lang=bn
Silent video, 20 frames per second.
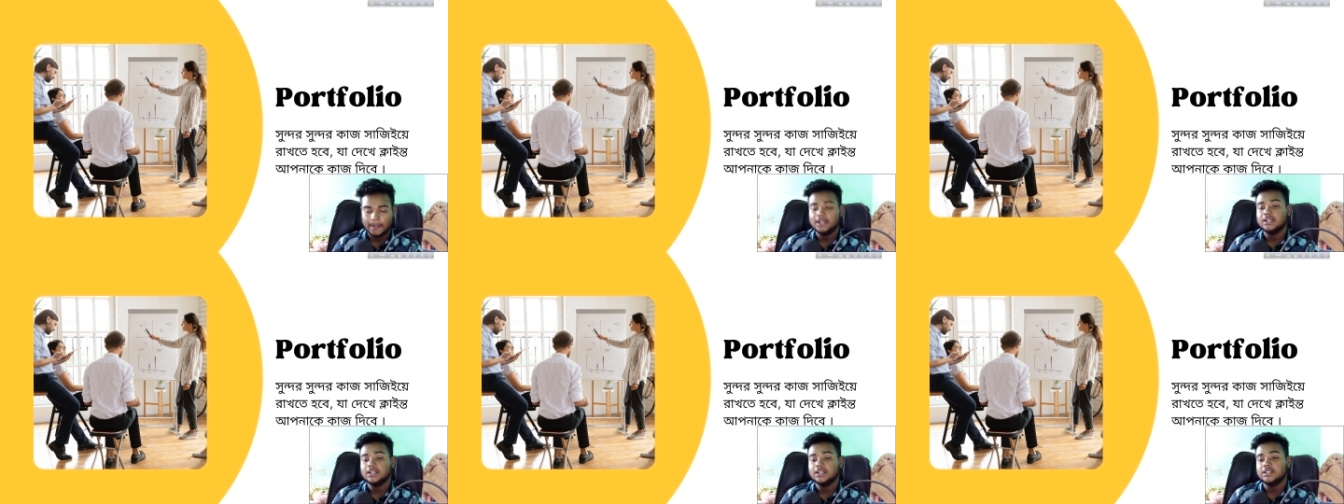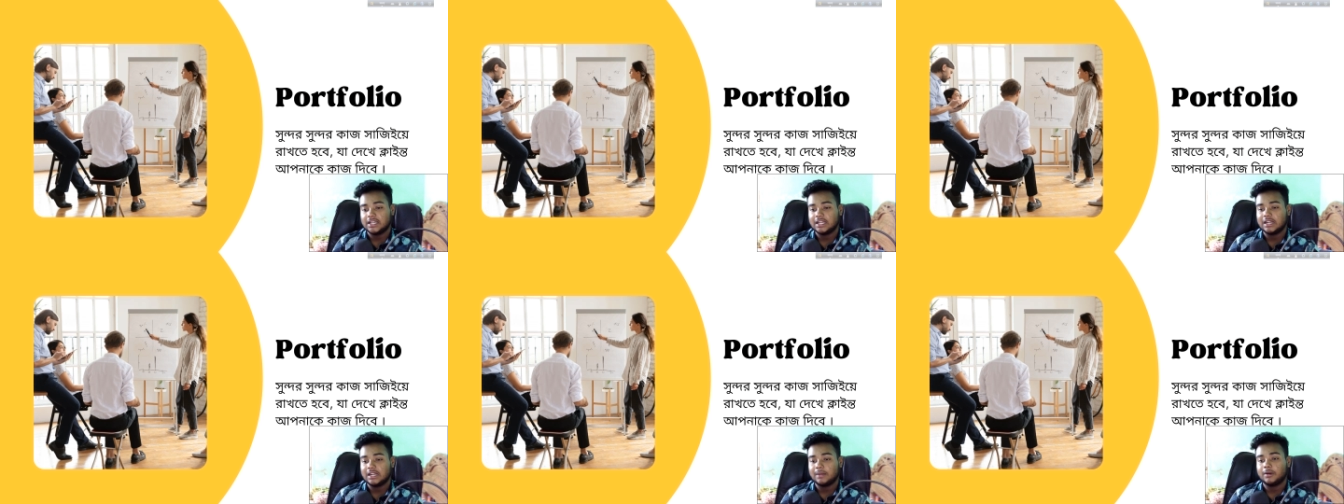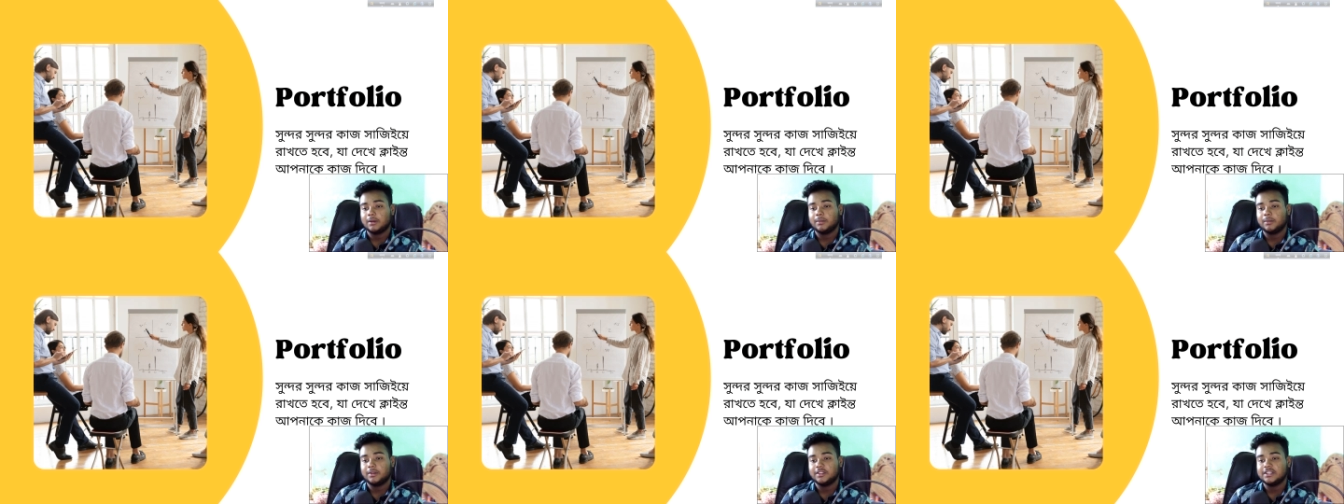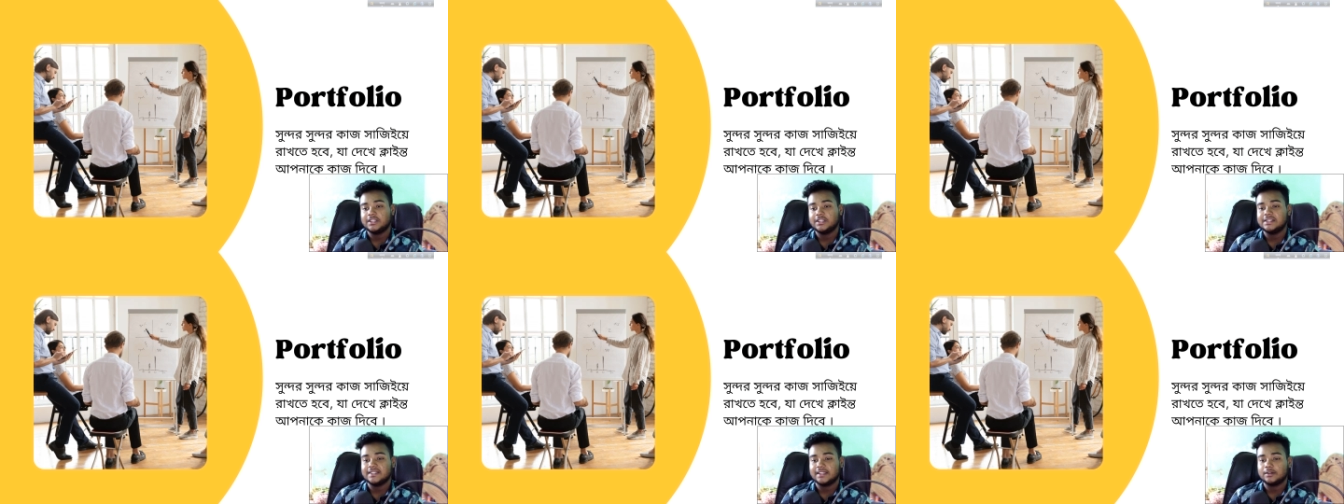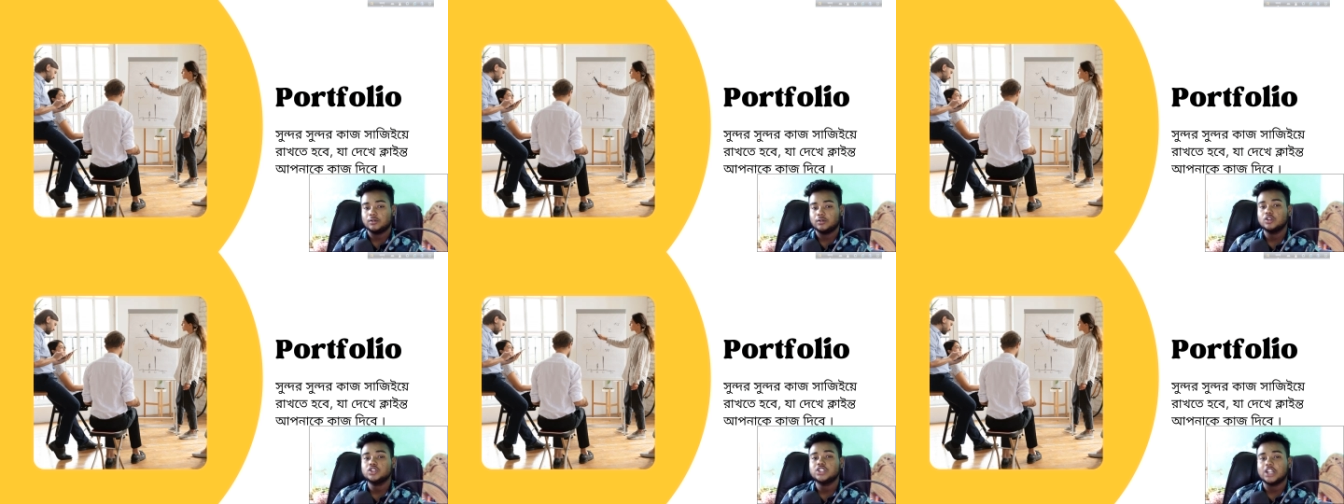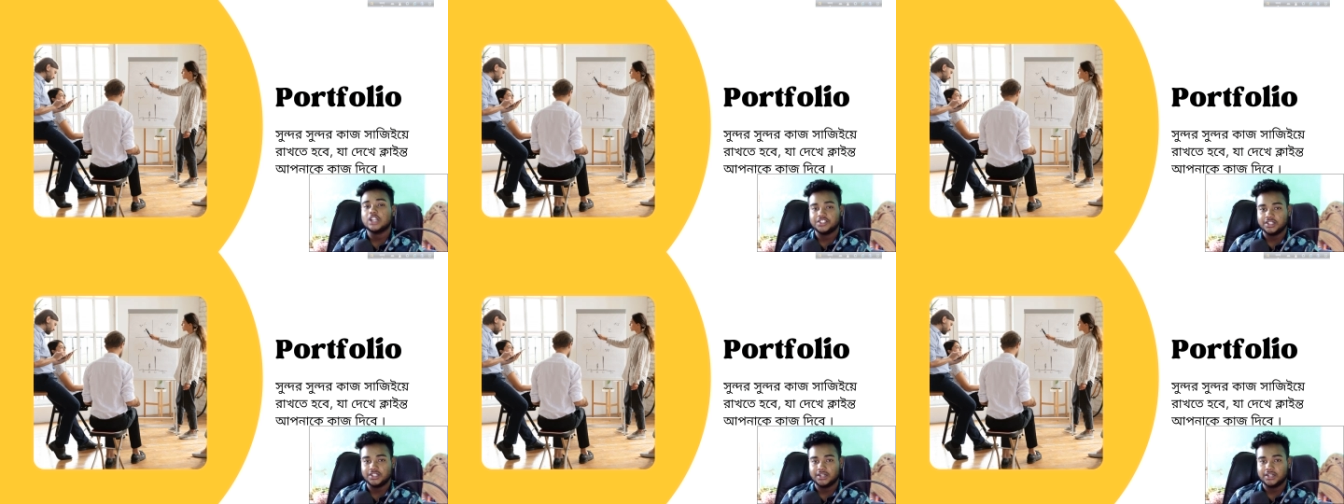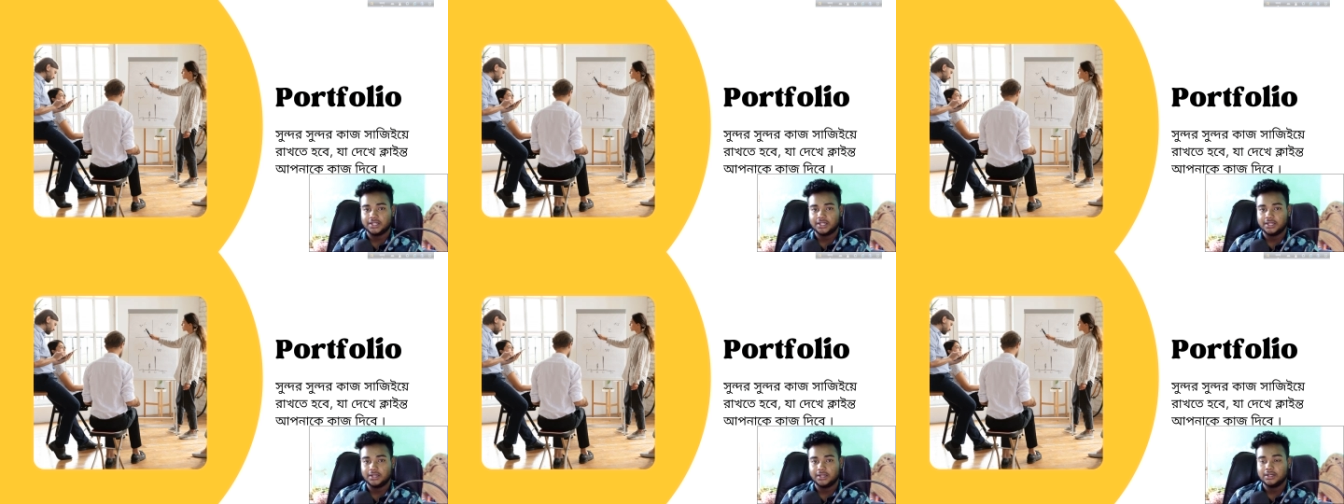যেখানে আমরা আমাদের ডিজাইনগুলো সাজিয়ে
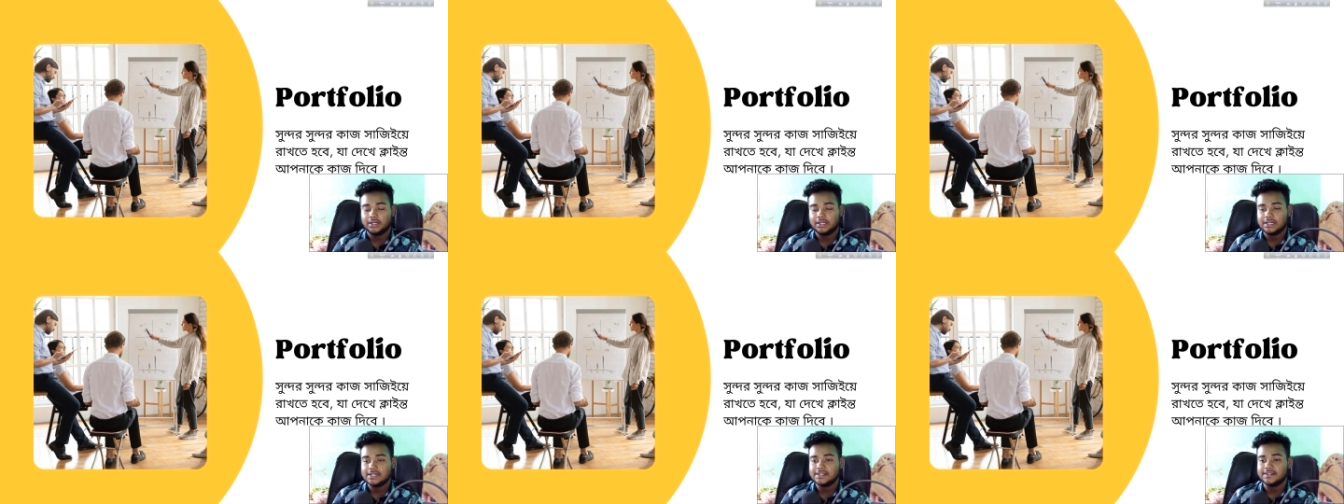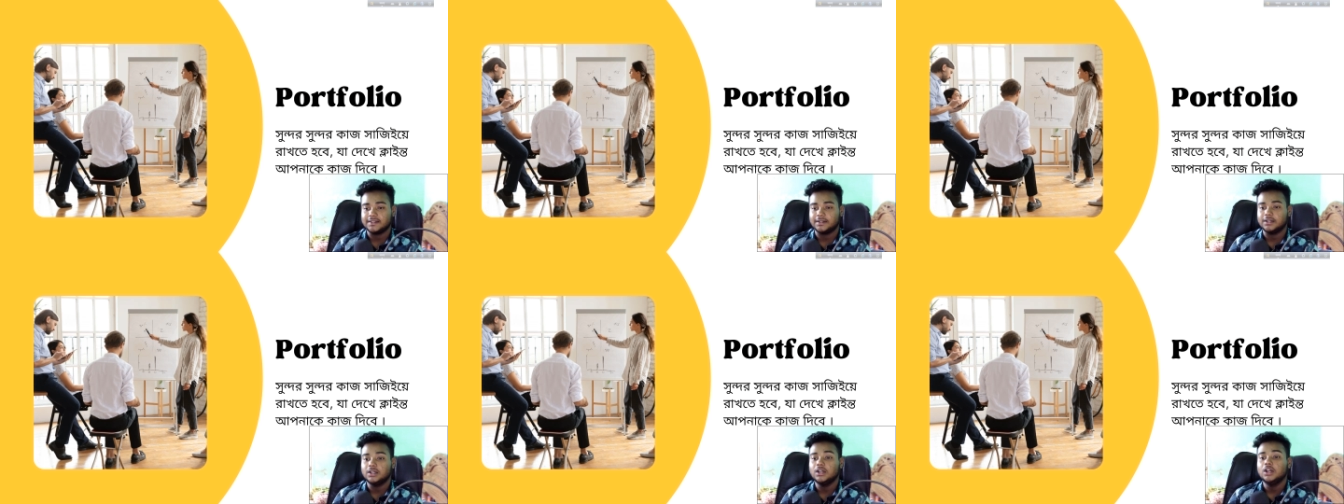রাখি ঠিক আছে